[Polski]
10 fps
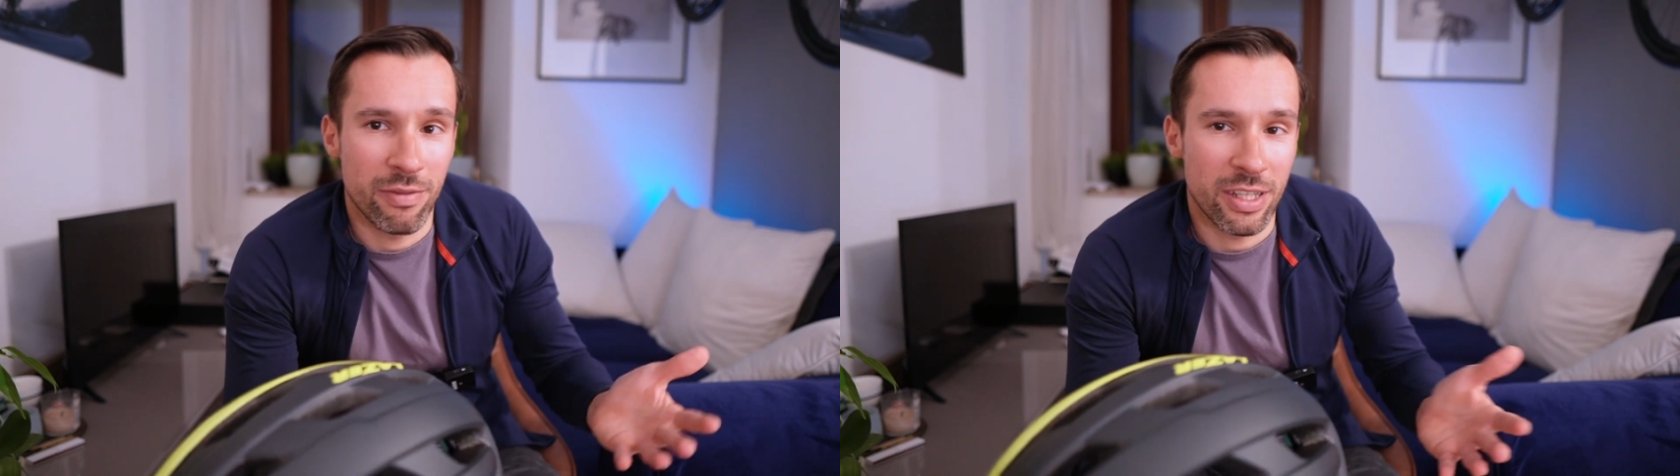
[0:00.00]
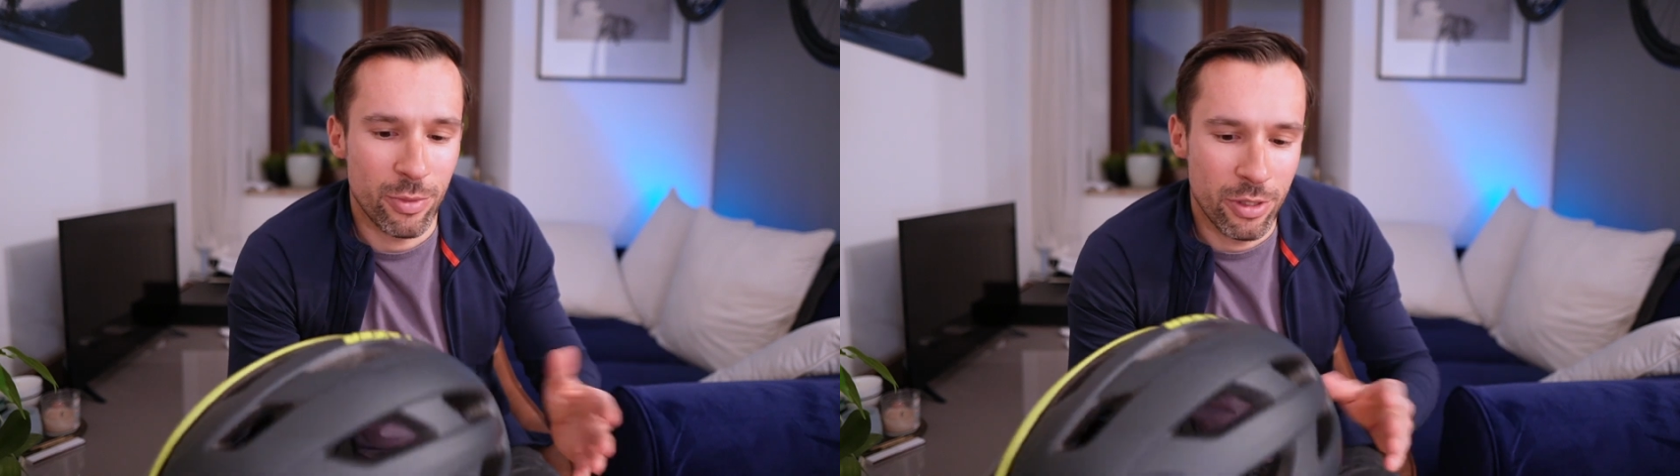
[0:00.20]

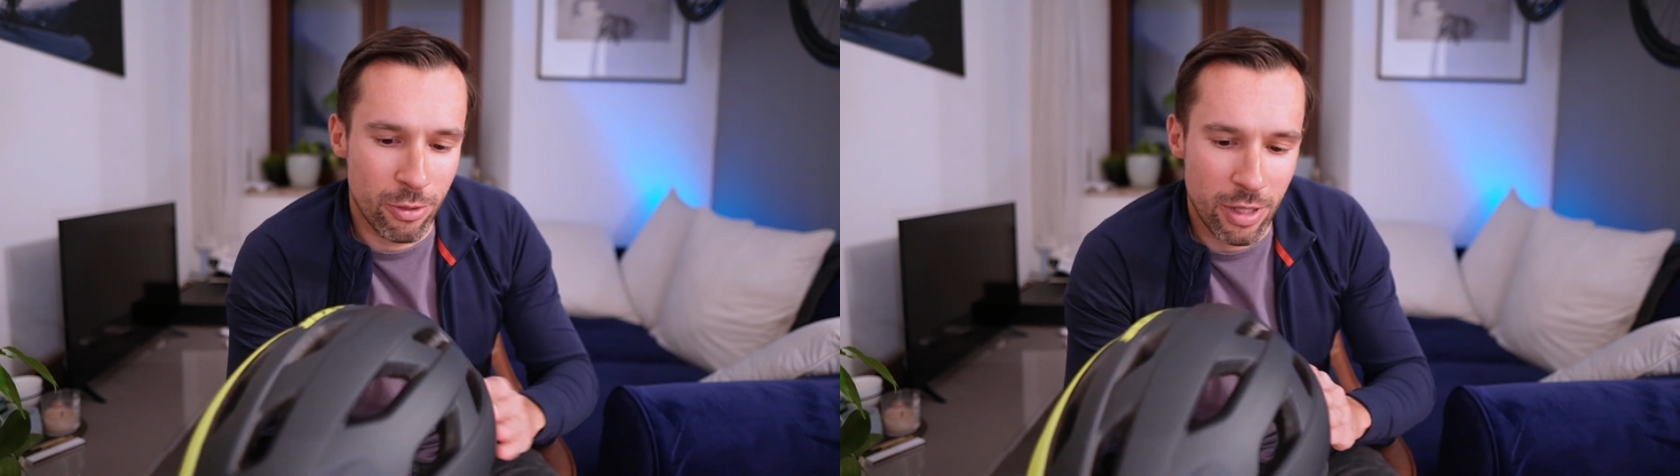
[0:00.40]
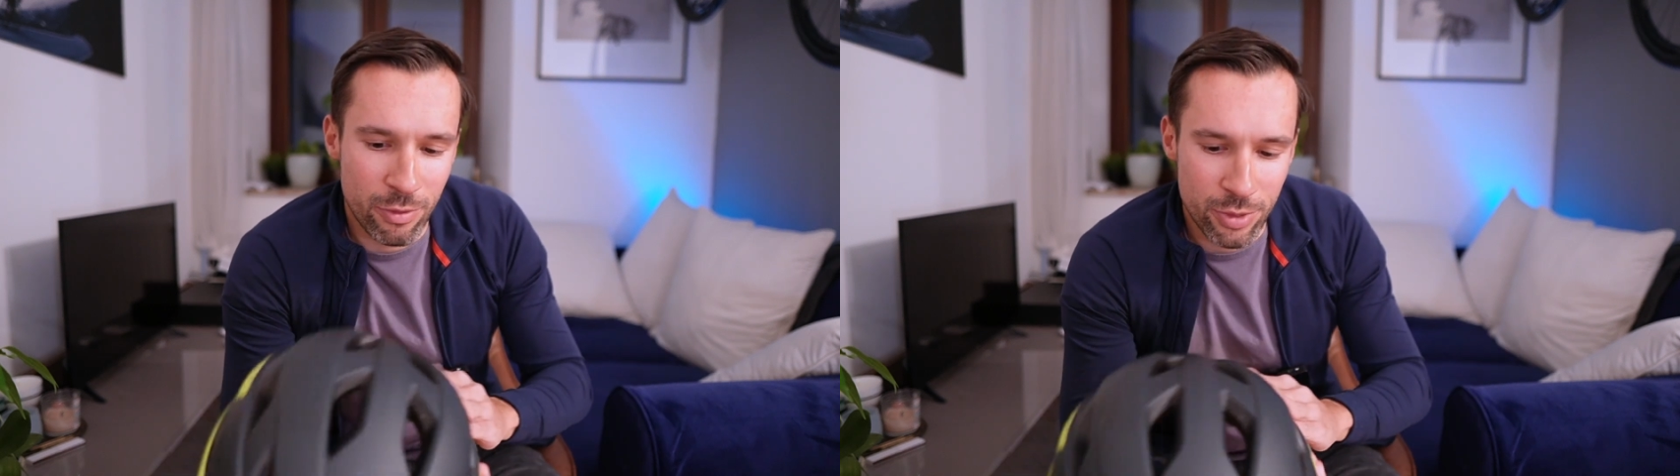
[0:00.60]
Wasz model
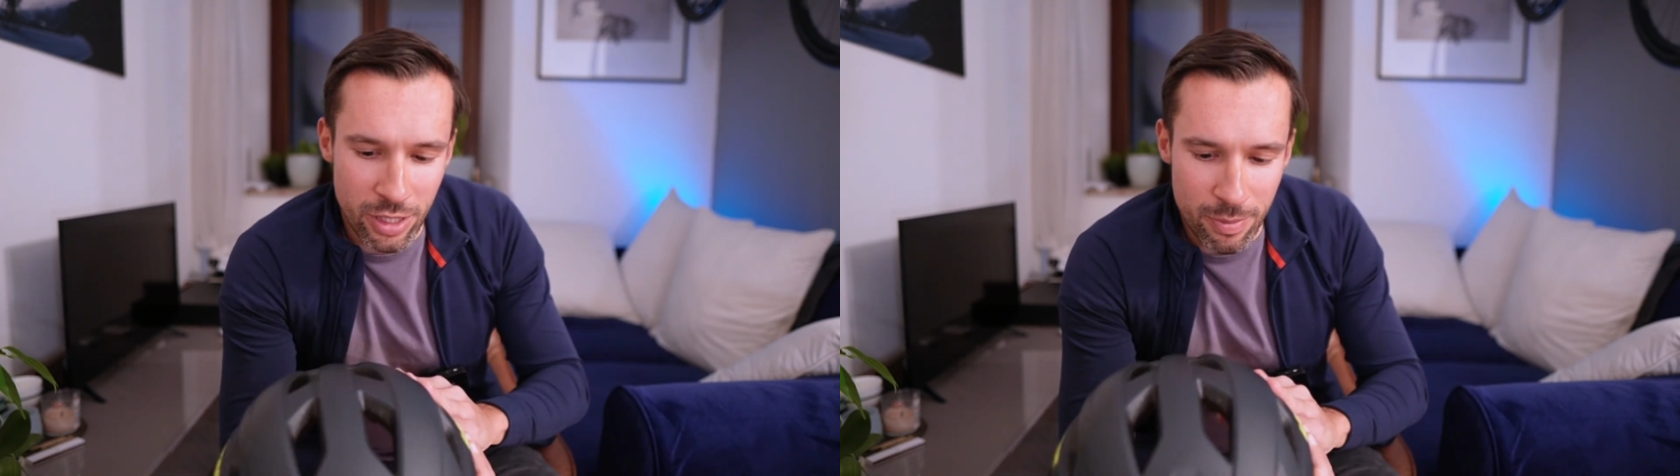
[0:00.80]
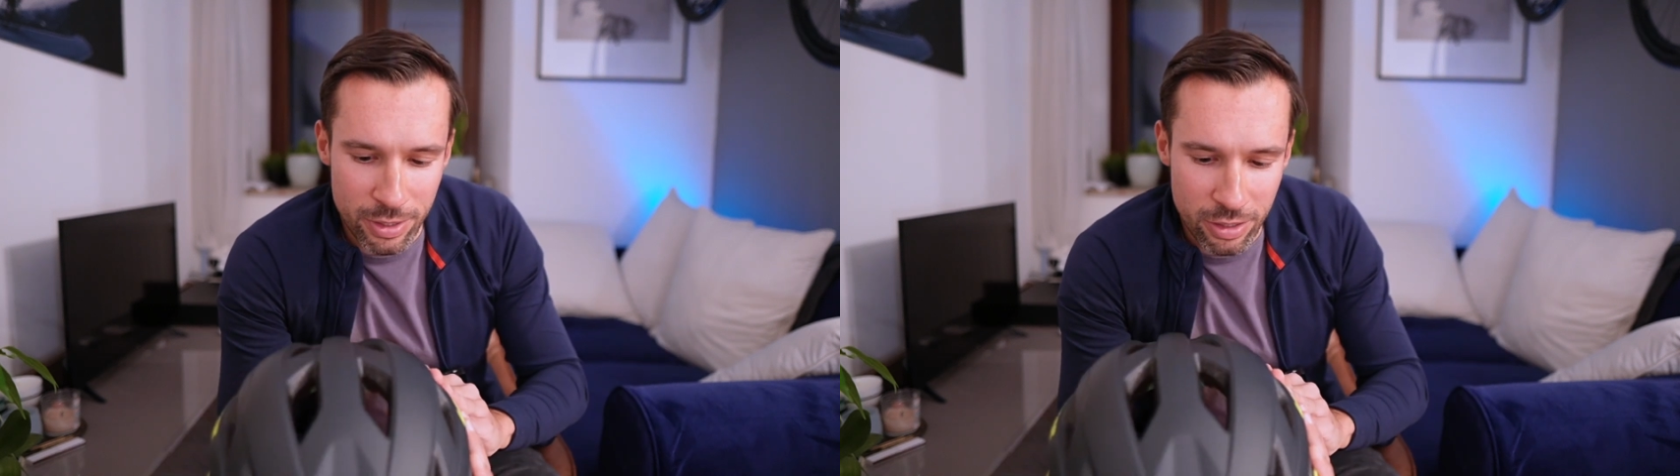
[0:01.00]
okularów będzie
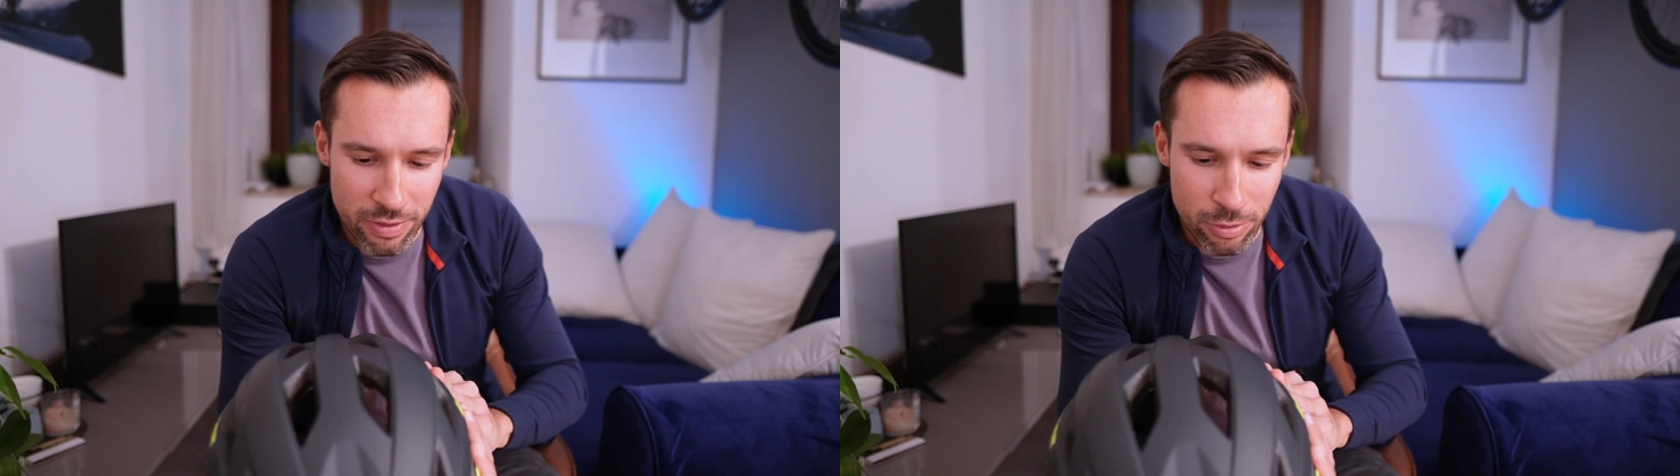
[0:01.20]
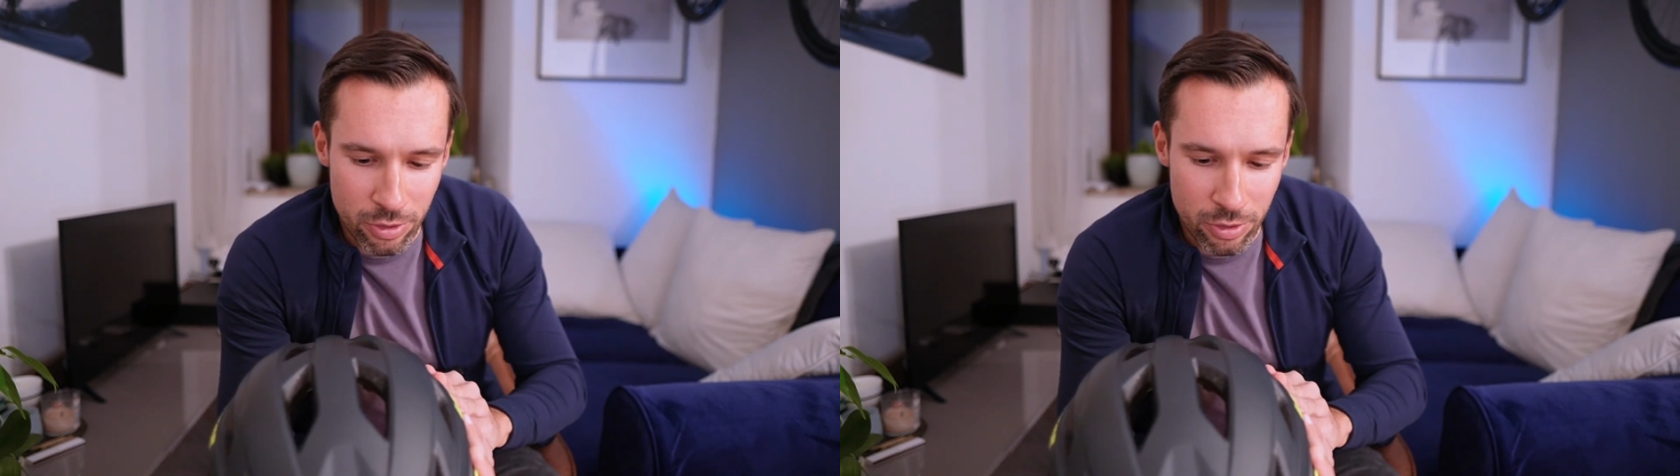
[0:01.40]
tutaj pasował,